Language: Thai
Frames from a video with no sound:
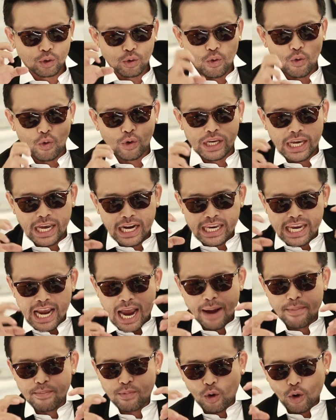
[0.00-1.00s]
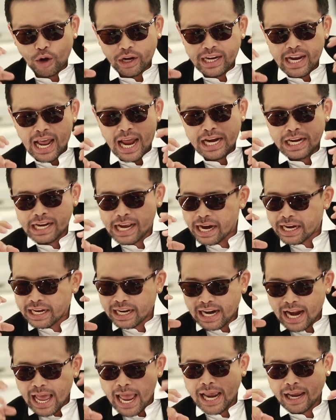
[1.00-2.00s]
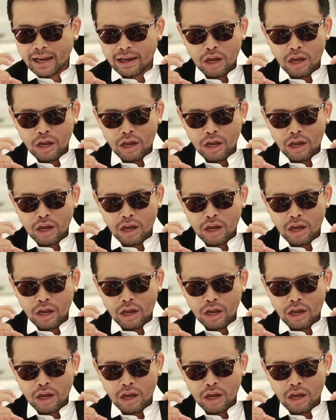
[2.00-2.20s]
ถูกเหยียดหยามกดดันกันแกล้ง